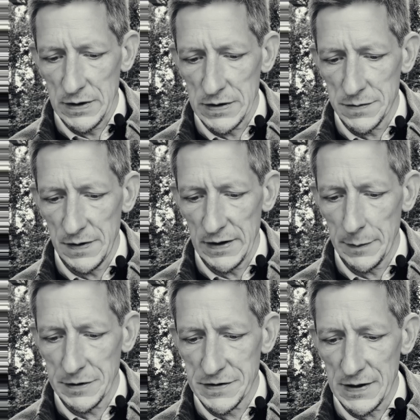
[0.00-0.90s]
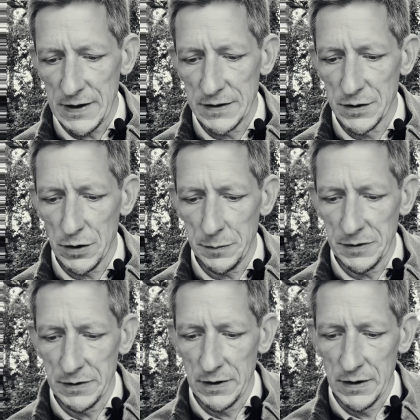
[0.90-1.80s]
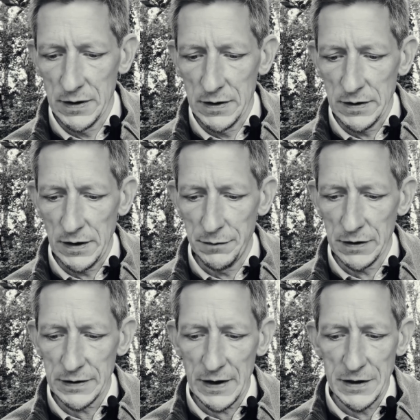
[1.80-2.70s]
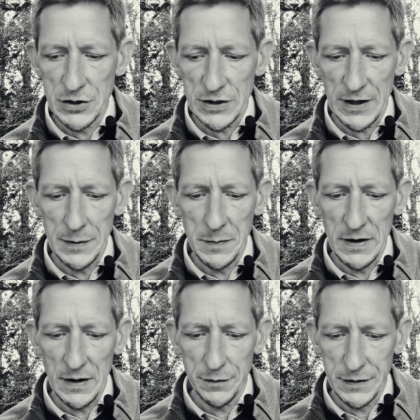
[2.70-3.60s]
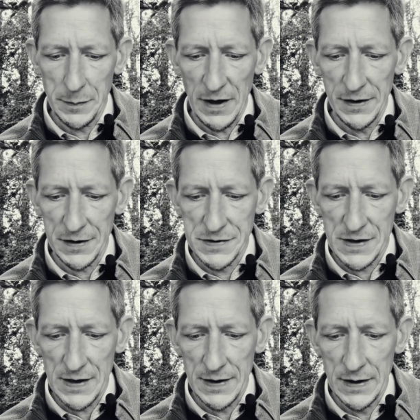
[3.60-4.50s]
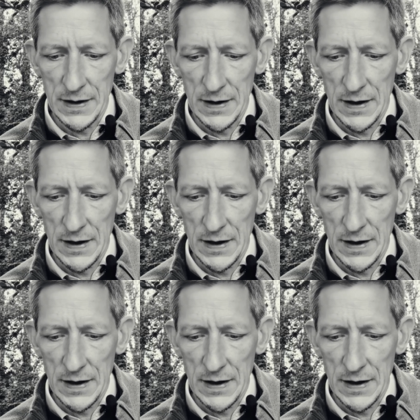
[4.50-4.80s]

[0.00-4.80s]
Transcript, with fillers: Es werden aber Zeiten kommen, da wird kein Stein mehr auf dem anderen sein,